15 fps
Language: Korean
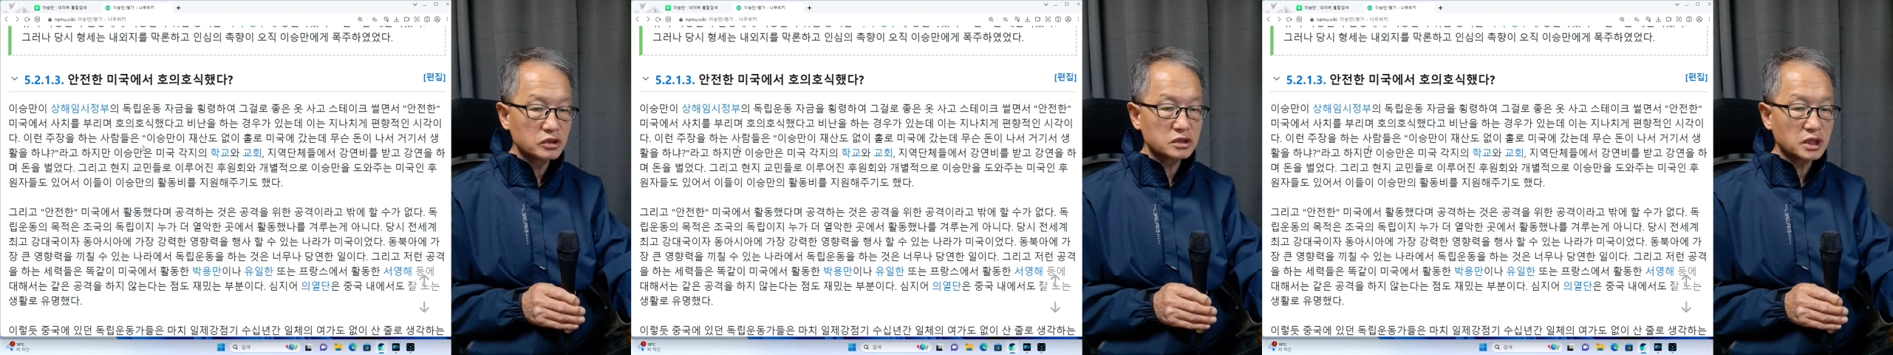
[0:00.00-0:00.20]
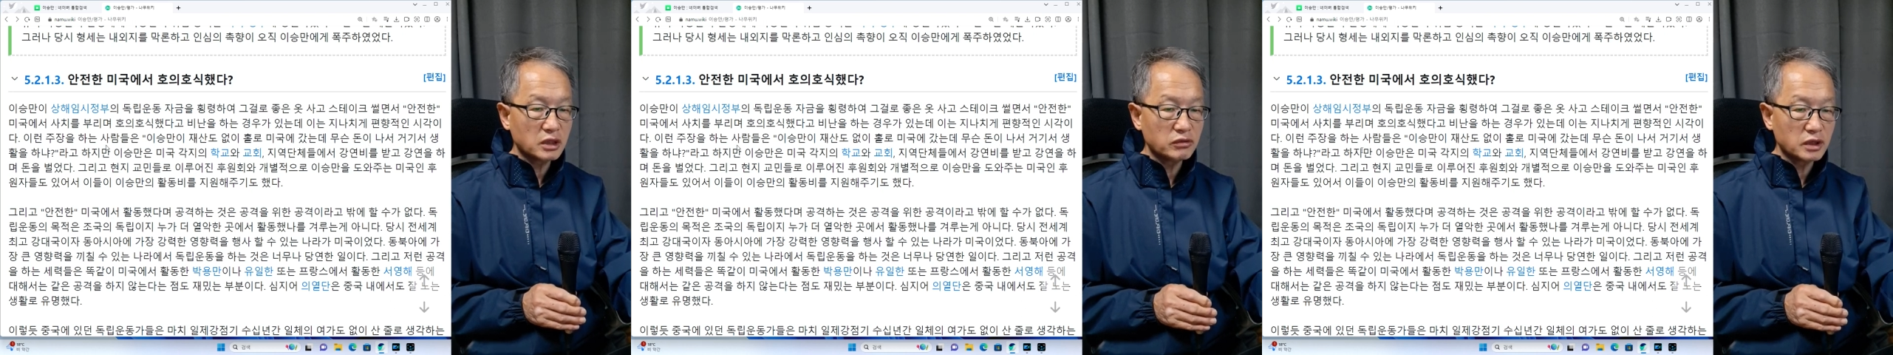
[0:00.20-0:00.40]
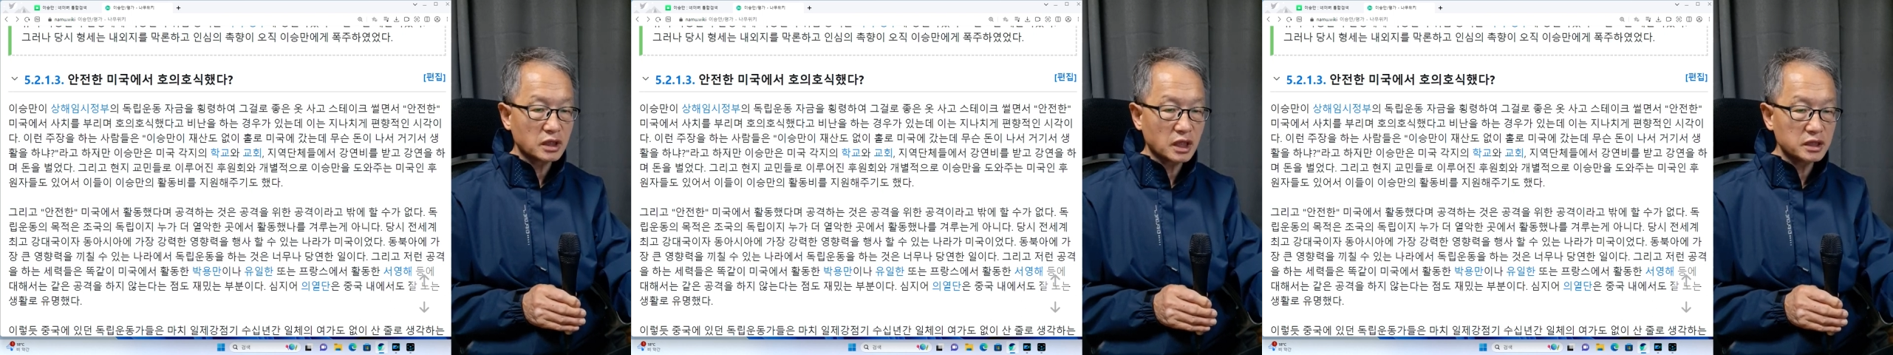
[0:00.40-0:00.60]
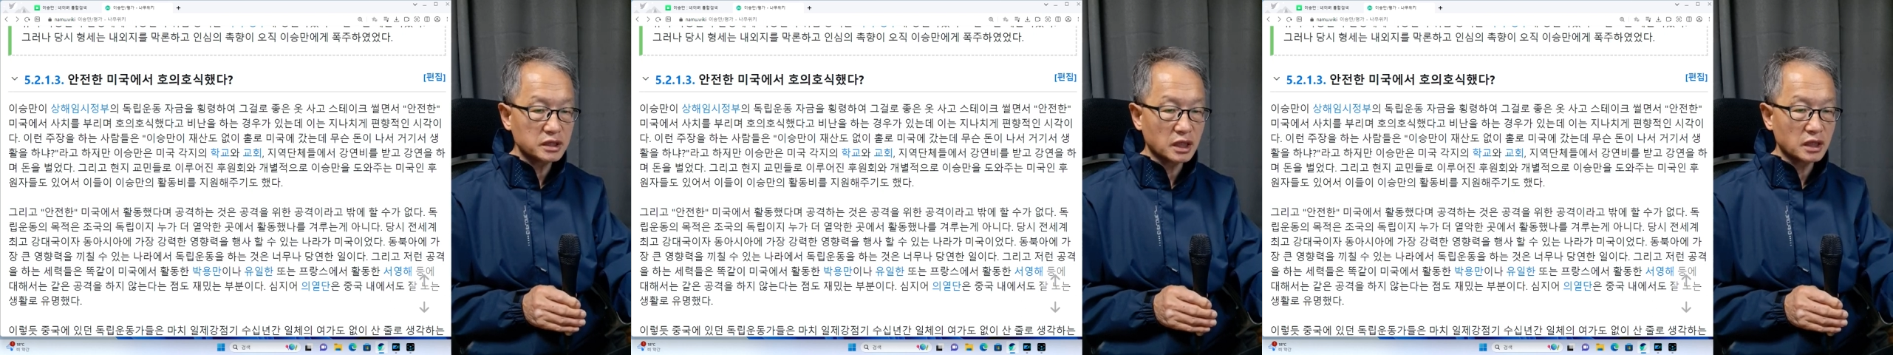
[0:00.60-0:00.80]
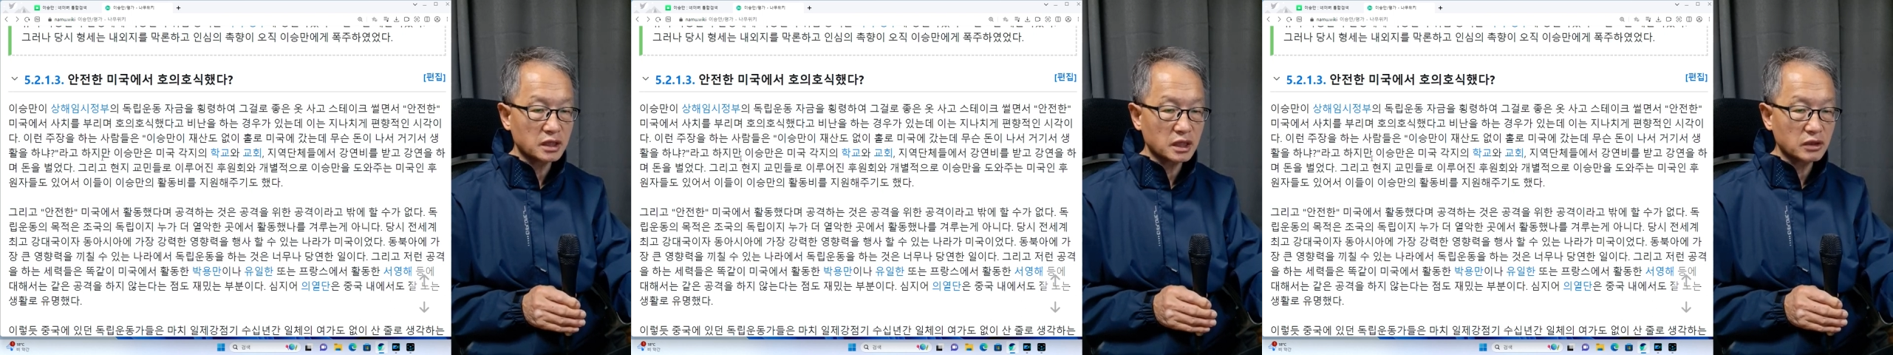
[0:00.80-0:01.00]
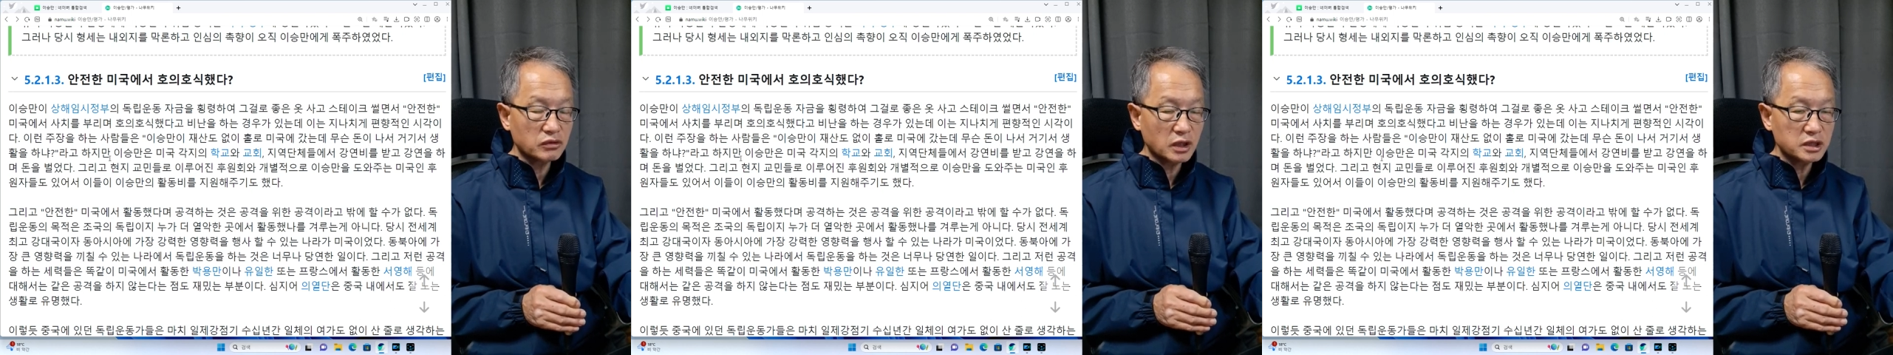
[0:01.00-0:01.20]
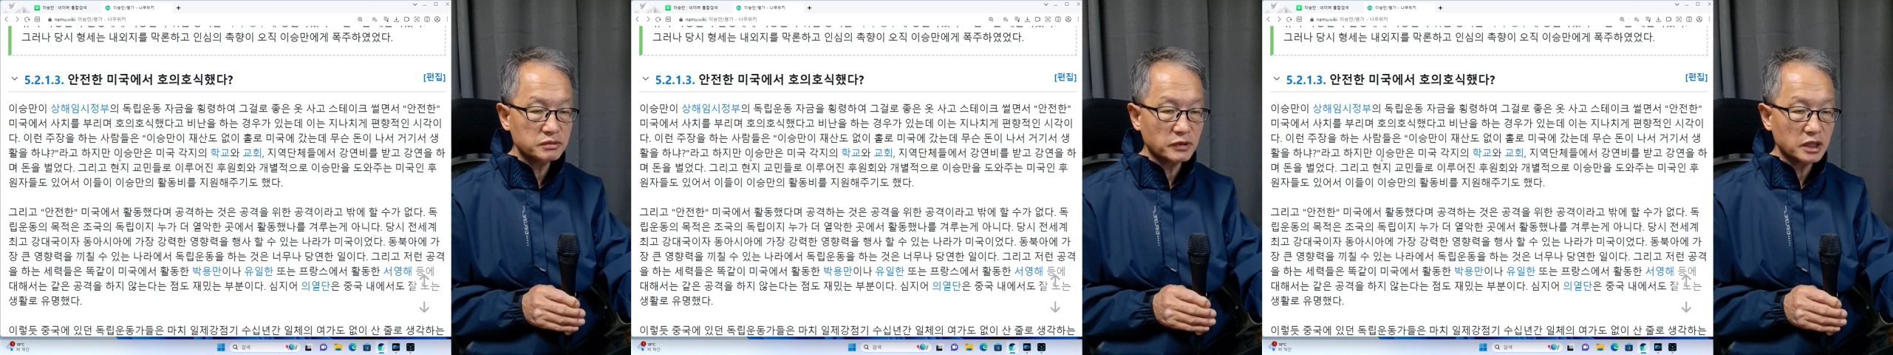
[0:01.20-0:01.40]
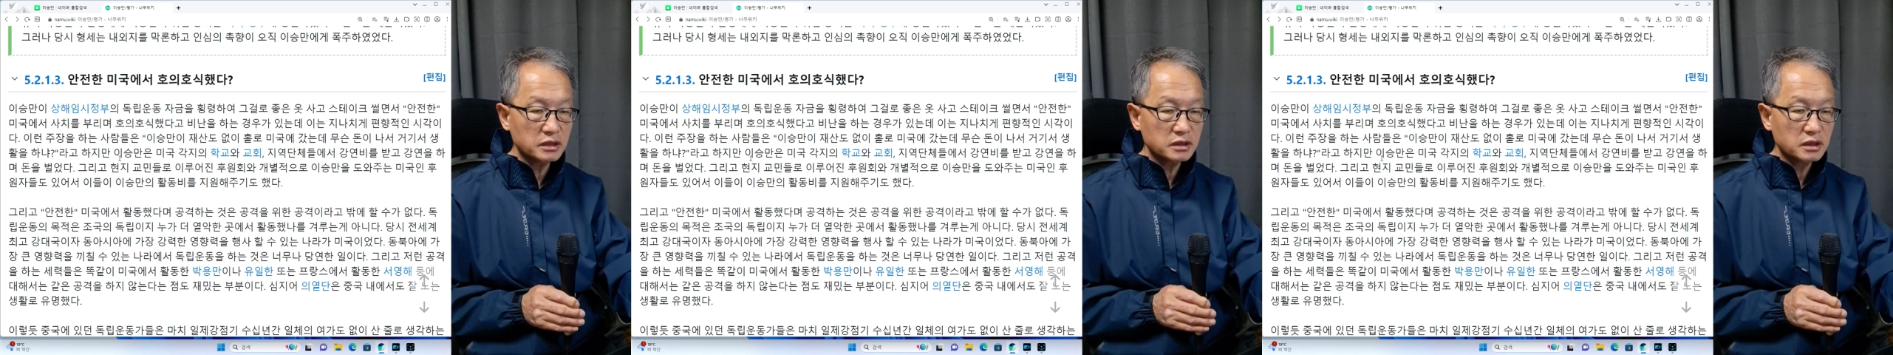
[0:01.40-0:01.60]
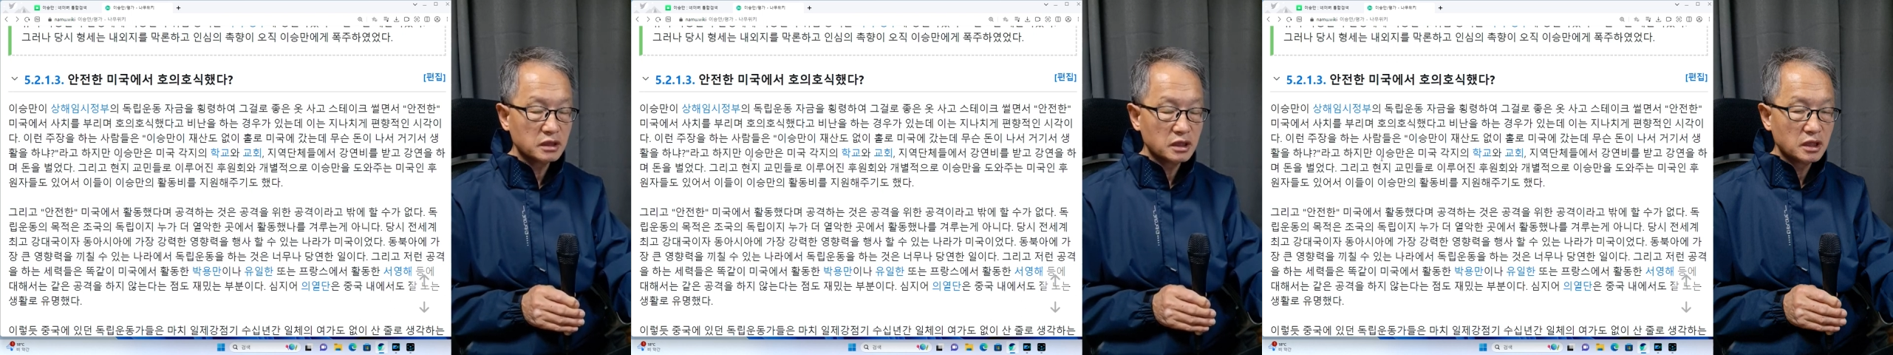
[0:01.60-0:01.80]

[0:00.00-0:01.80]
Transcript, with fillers: 생활을 하냐라고 하지만